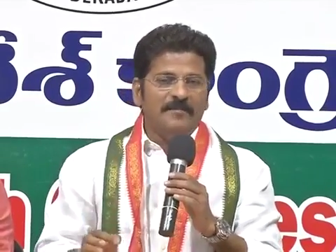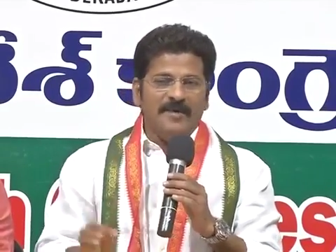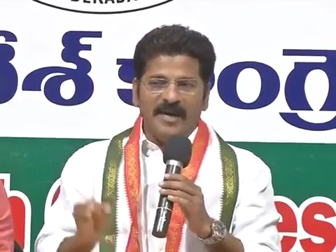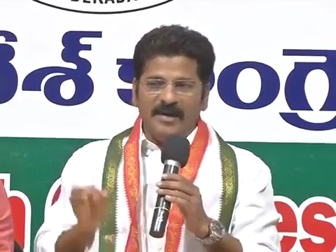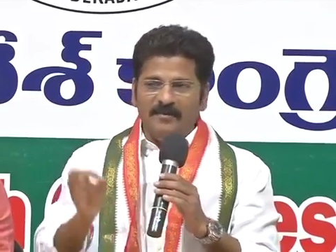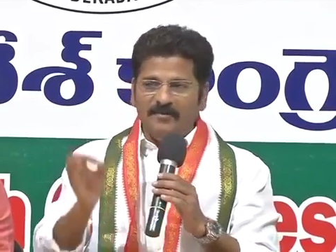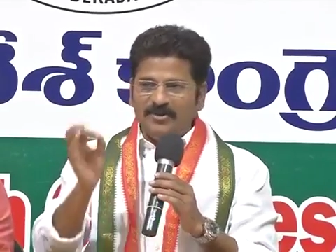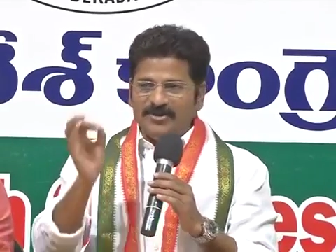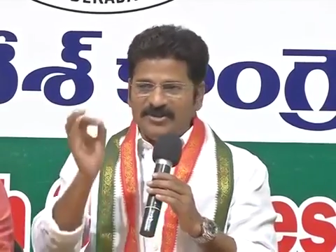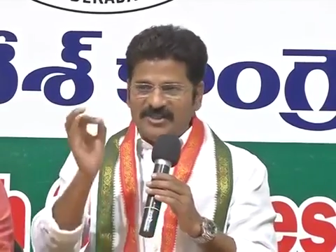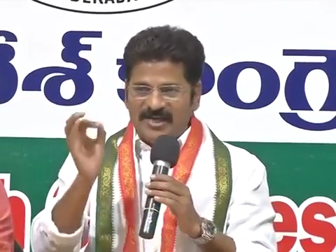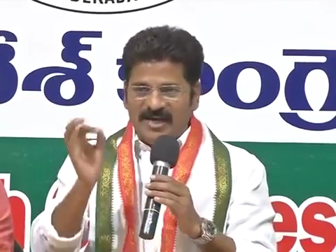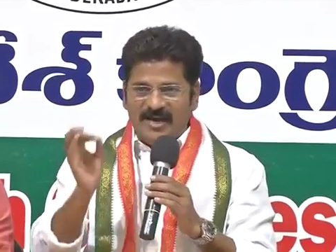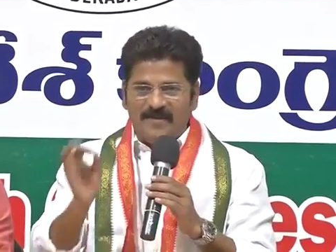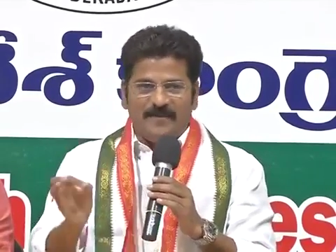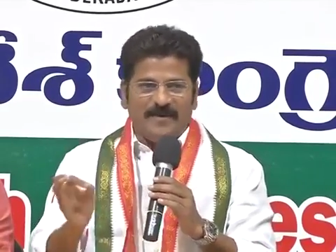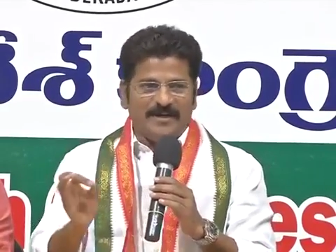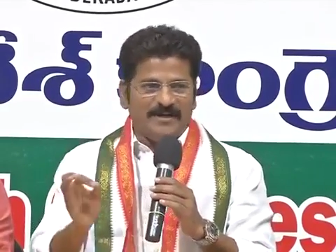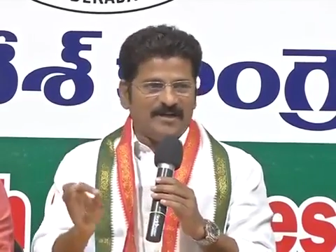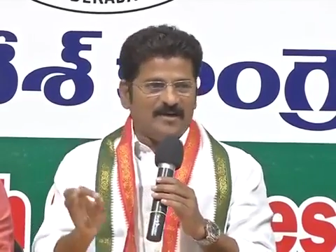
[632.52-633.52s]
మేము
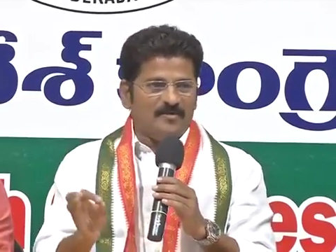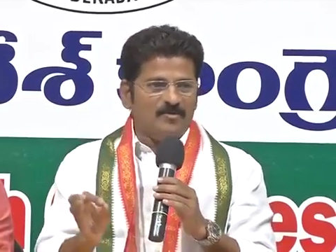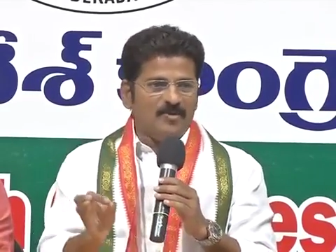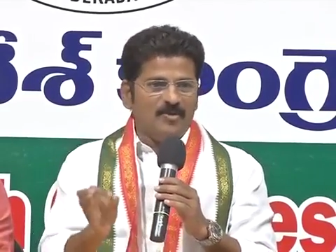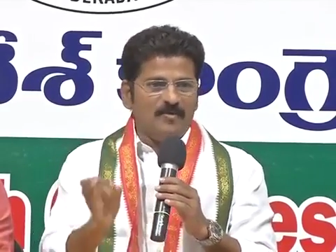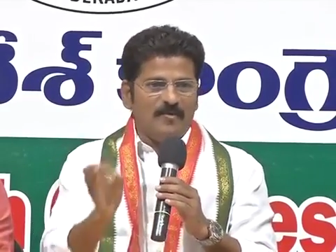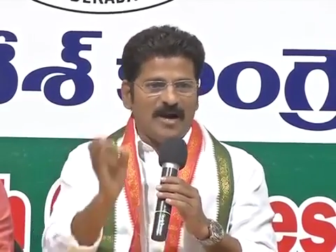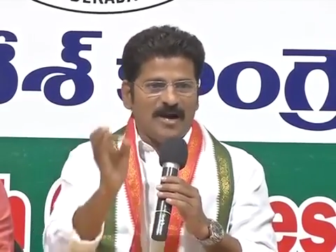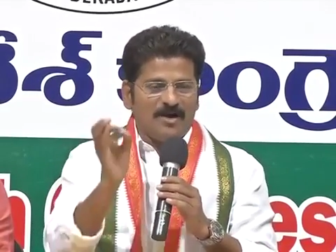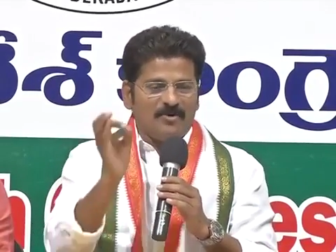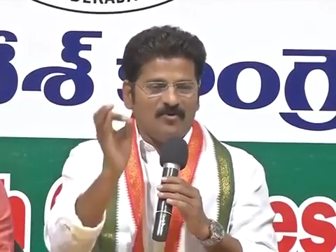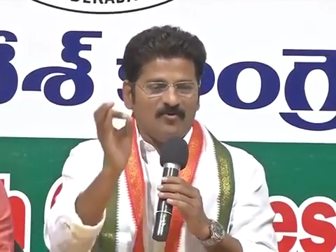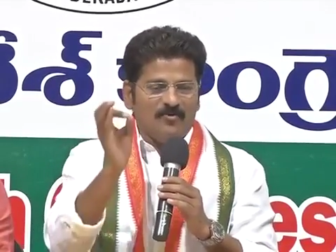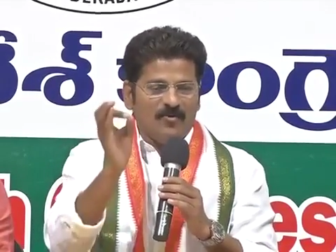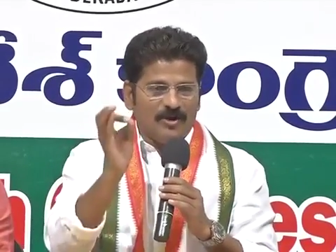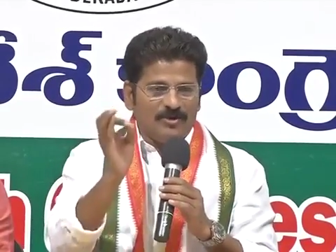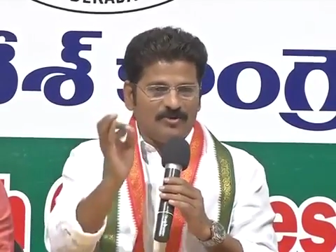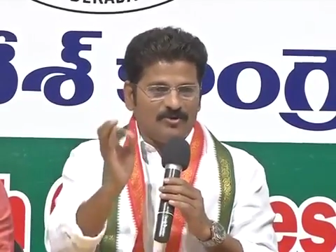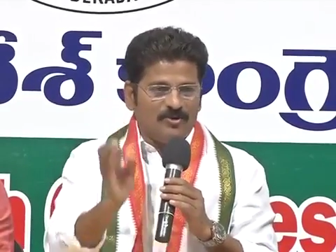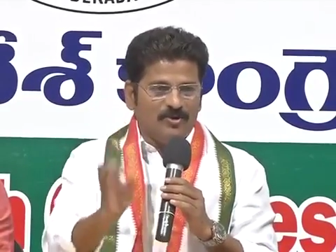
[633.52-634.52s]
చేపట్టము మాకు
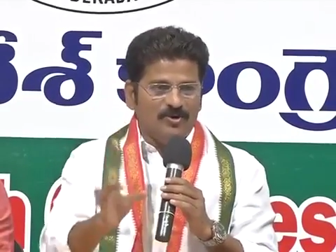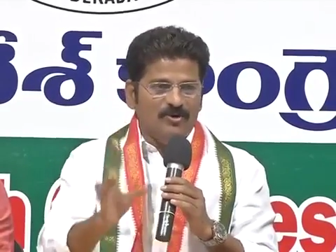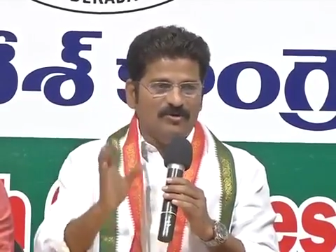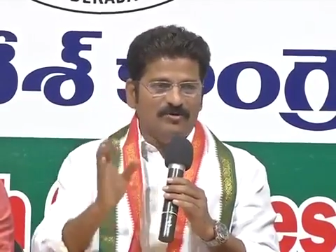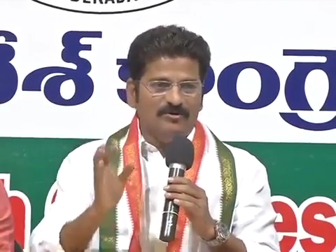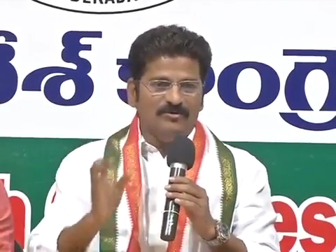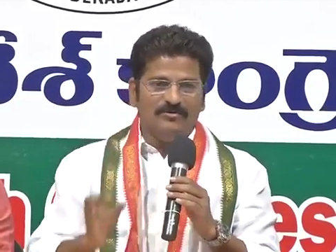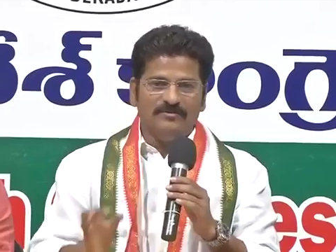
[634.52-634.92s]
వద్దు